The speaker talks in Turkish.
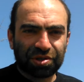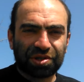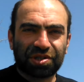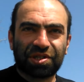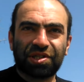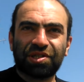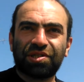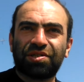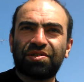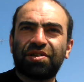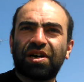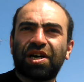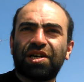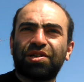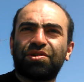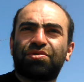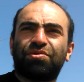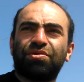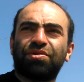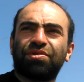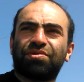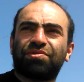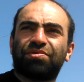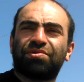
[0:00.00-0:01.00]
Siz
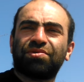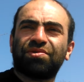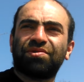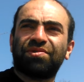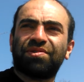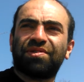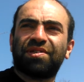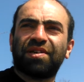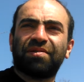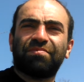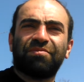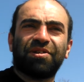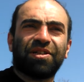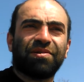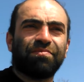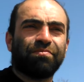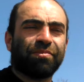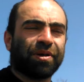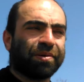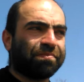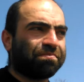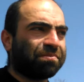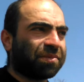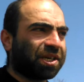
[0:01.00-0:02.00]
nankörsünüz de
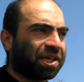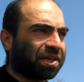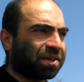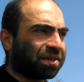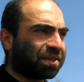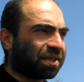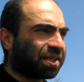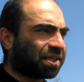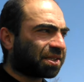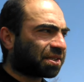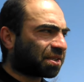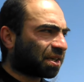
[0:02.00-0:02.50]
bilmem neydi.